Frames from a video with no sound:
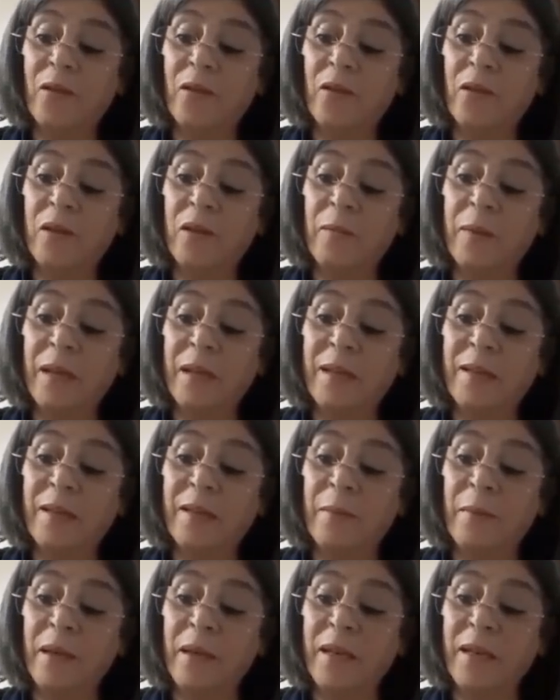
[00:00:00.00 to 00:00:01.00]
دونك
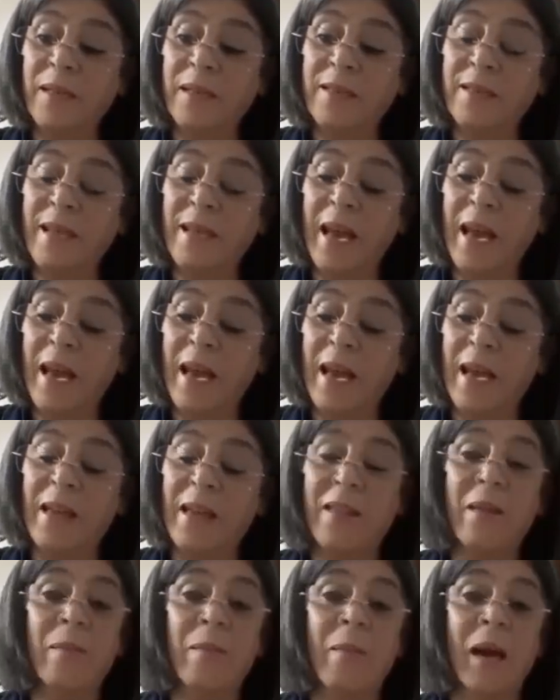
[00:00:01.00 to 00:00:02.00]
بغيت برك
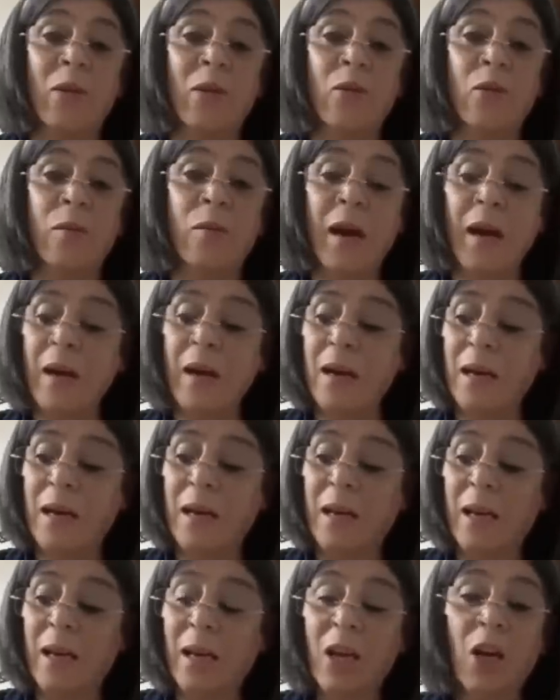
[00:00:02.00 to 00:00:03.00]
نصحح هذه المعلومه
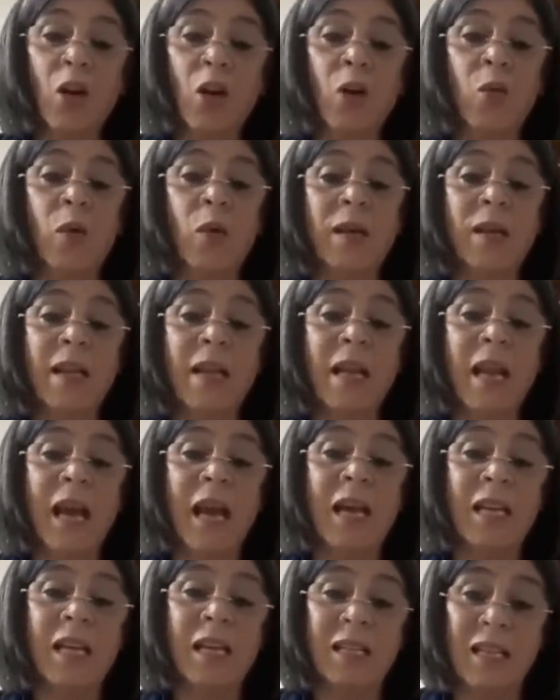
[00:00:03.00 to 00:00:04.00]
وحده
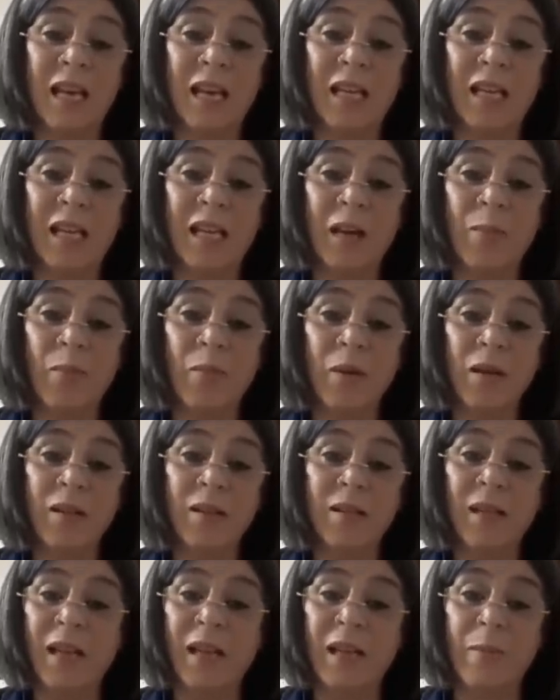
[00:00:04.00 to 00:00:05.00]
العائله تاع علي
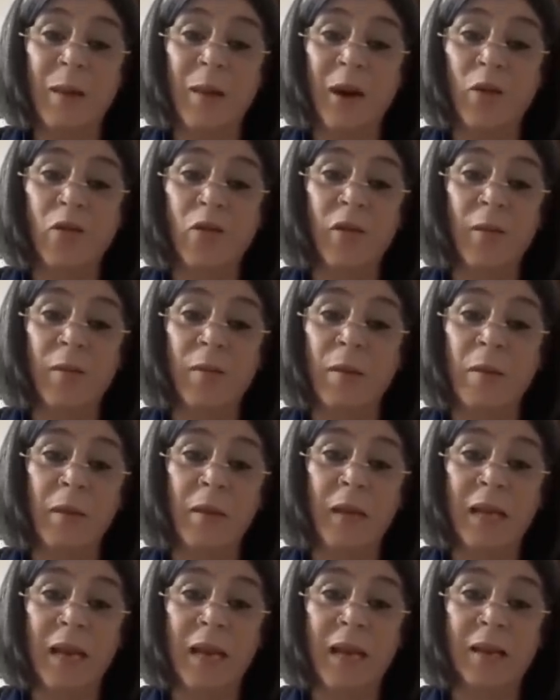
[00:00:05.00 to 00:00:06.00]
لابوينت راهي معروفه من
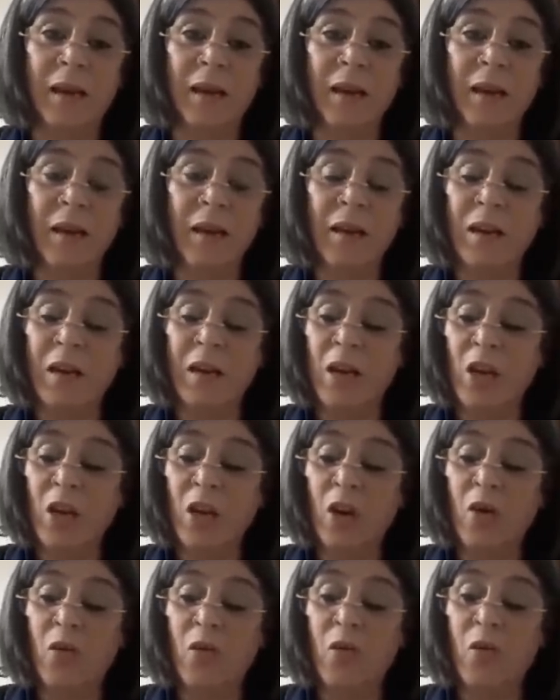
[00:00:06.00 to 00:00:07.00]
مليانه
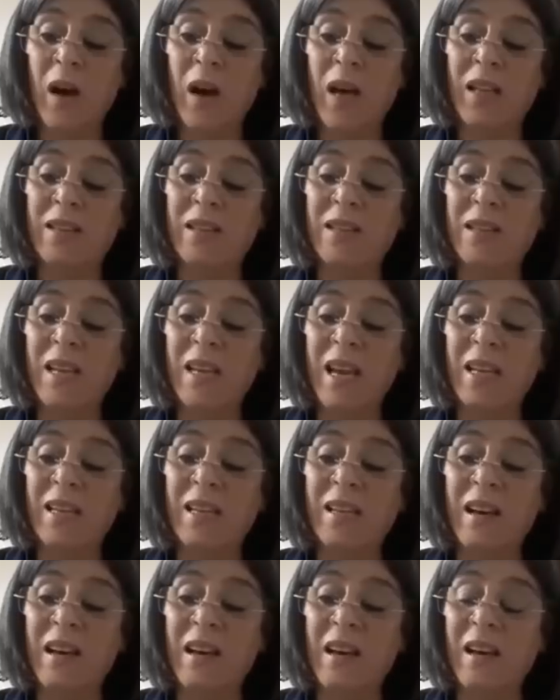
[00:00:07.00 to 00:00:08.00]
وعندي
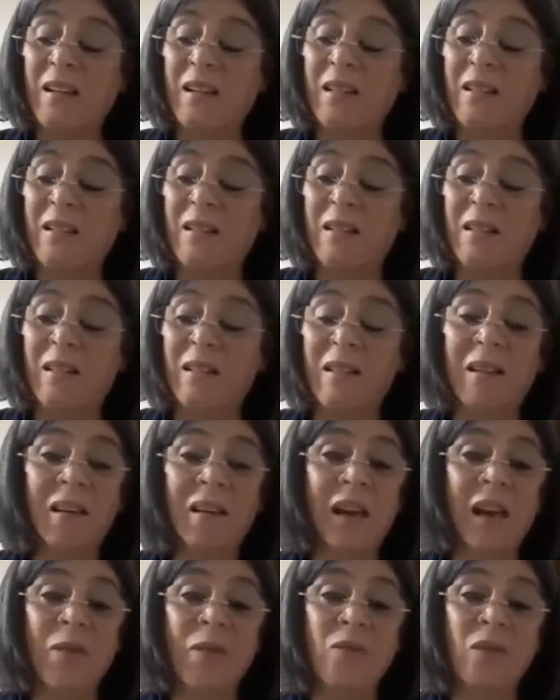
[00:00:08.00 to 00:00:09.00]
انا آه،
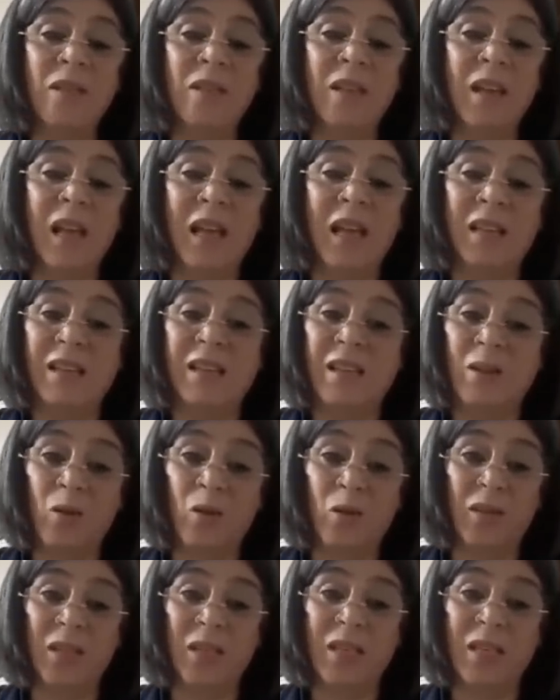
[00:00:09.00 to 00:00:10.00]
خاوتي عندي
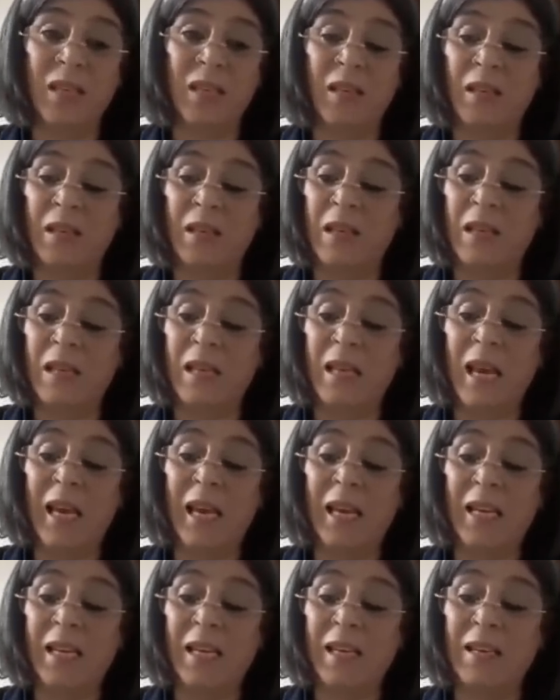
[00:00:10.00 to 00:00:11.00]
اختي اللي
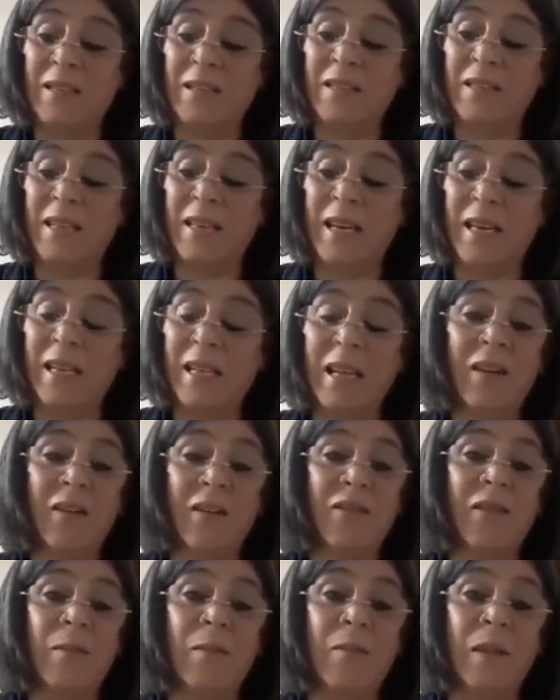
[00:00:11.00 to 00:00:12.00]
راهي ساكنه
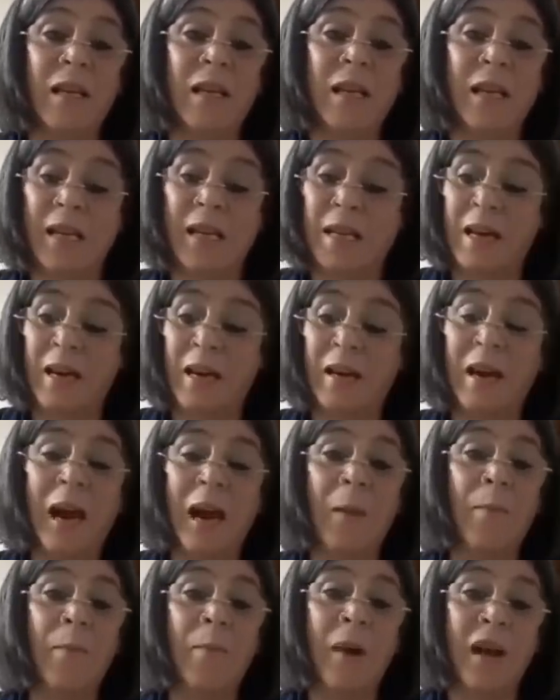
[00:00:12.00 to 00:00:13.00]
في مليانه
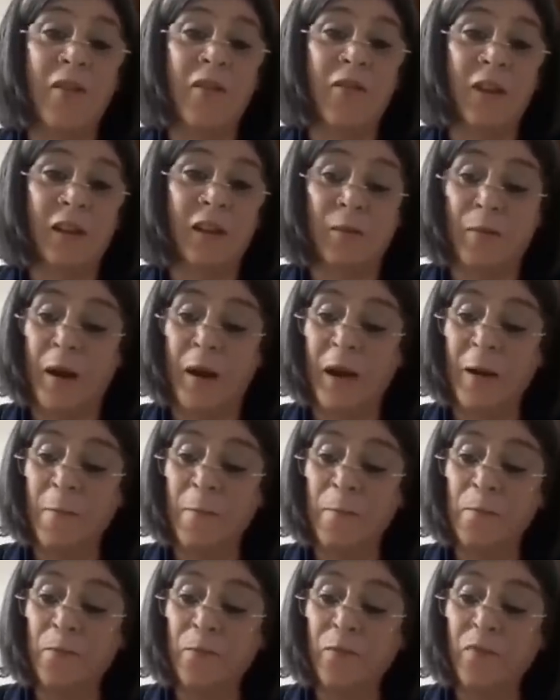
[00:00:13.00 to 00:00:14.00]
عمار
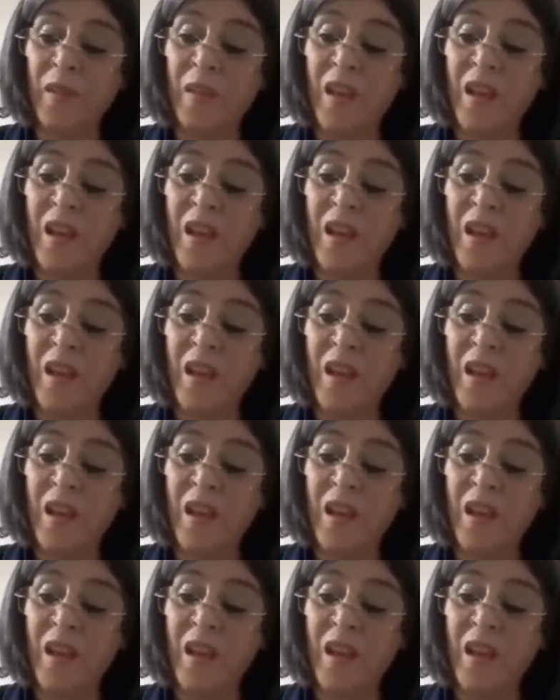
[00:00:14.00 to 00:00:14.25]
فاطمه